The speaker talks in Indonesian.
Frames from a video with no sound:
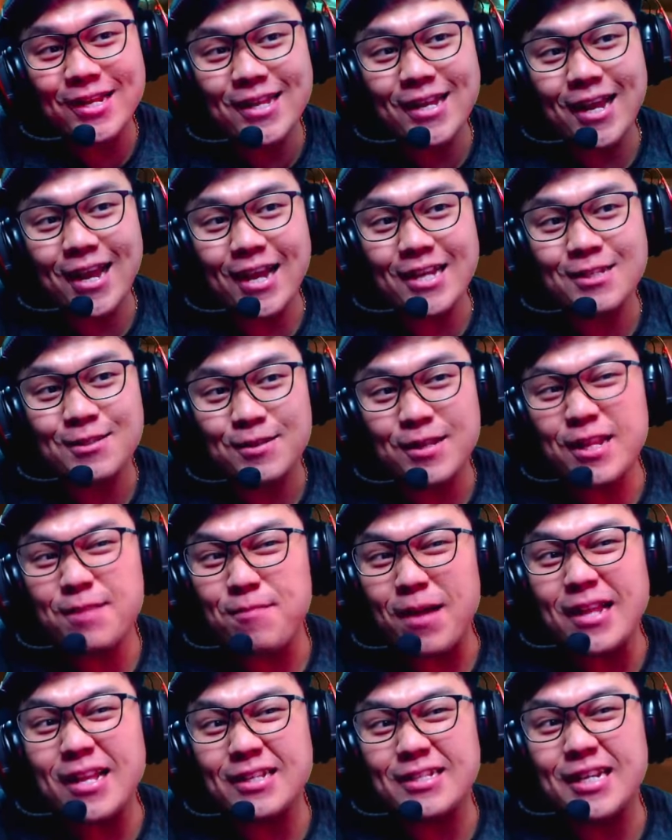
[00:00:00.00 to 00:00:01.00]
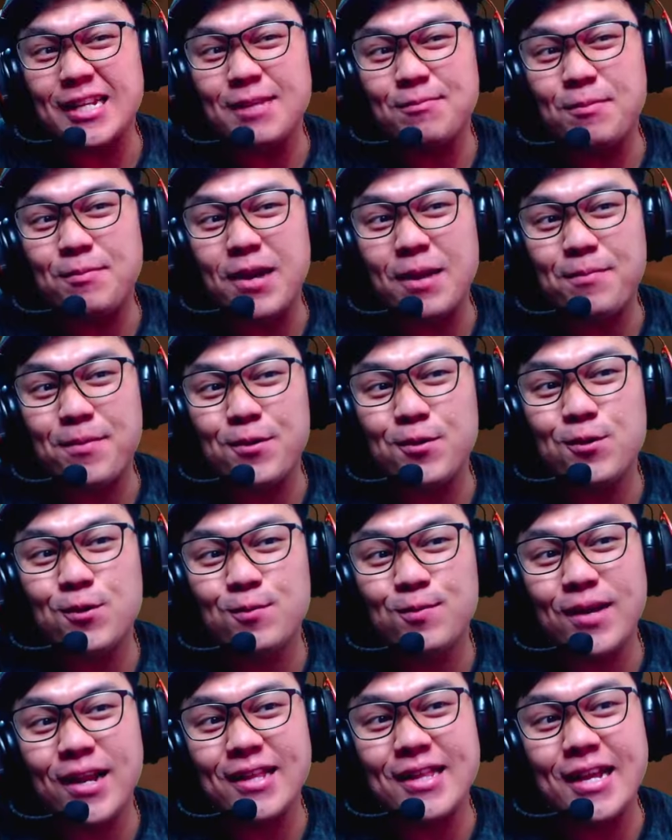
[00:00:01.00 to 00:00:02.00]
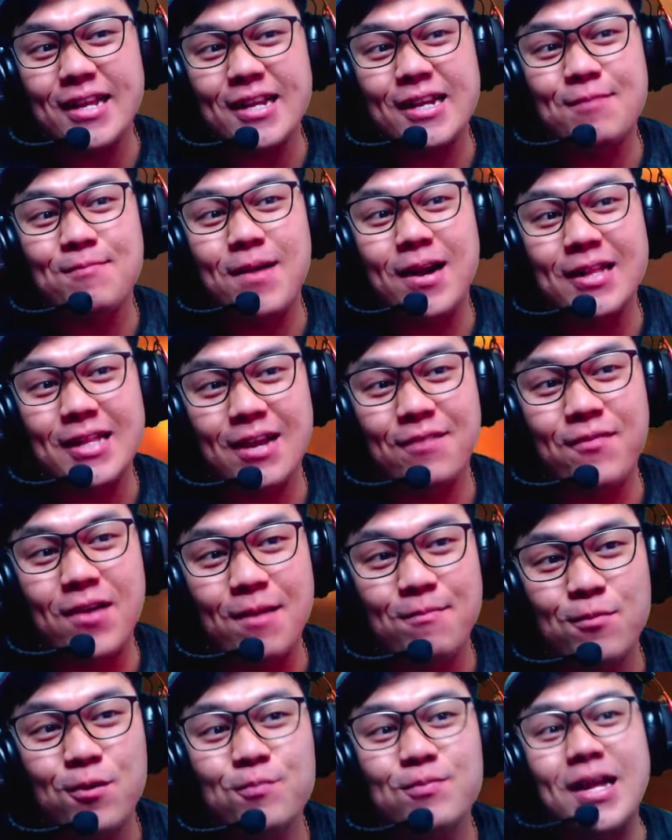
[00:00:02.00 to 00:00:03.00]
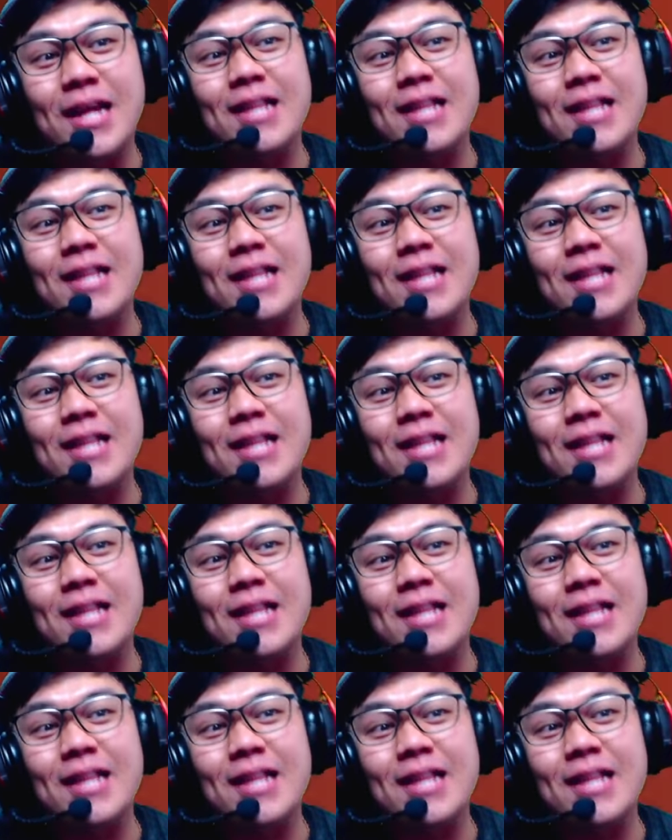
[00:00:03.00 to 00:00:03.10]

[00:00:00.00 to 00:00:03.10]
guys, ini banyak sih ada beberapa youtuber yang nanya ke Bang Dafabum dan